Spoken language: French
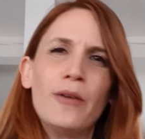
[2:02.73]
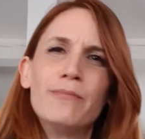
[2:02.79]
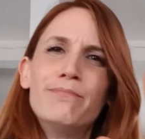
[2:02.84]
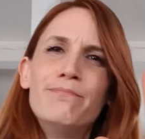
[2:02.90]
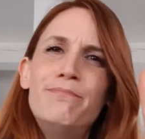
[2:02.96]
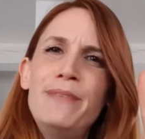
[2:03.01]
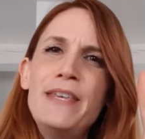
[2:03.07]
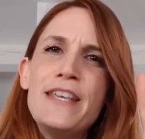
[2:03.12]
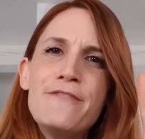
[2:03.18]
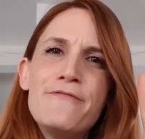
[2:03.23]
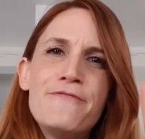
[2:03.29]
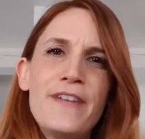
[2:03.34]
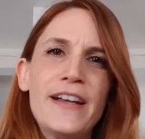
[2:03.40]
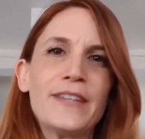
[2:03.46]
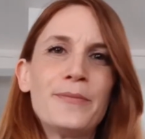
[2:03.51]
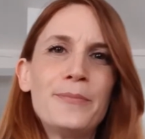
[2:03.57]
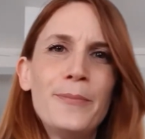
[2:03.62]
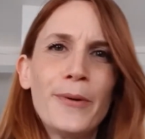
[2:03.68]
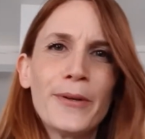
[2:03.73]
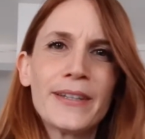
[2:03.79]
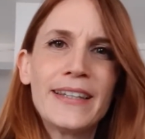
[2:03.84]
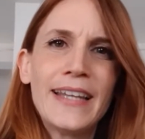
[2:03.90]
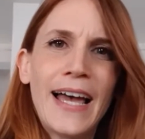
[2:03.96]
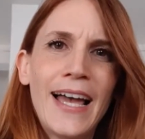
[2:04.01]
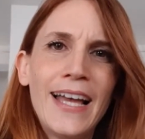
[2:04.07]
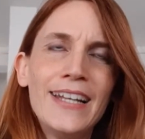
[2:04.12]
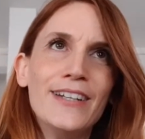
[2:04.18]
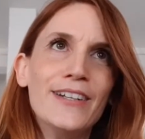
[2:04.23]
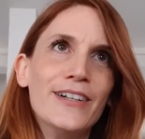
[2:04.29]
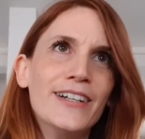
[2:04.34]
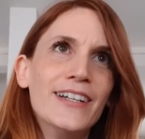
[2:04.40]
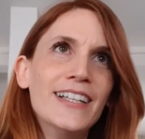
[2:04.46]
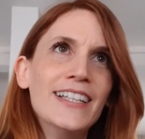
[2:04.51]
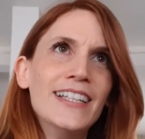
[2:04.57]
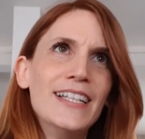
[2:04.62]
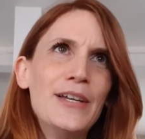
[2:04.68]
big fat mental
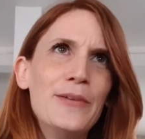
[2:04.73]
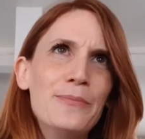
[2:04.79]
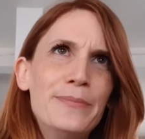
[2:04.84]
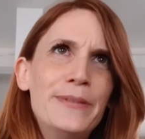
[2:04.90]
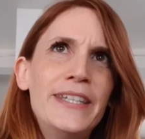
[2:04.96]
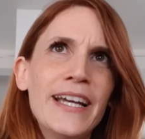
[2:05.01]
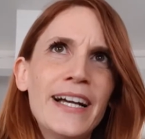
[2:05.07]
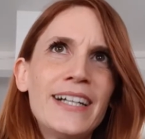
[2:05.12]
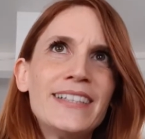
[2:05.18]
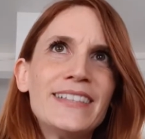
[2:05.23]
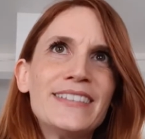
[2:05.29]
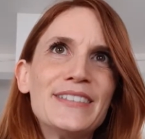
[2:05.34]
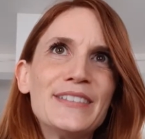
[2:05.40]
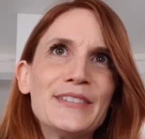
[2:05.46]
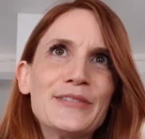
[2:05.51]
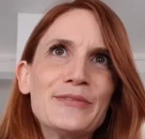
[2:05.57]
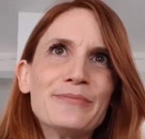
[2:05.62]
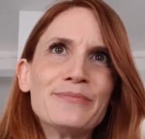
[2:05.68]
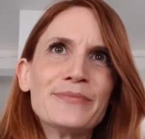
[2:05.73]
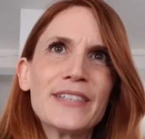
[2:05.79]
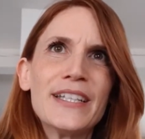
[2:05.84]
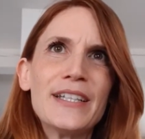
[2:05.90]
bien,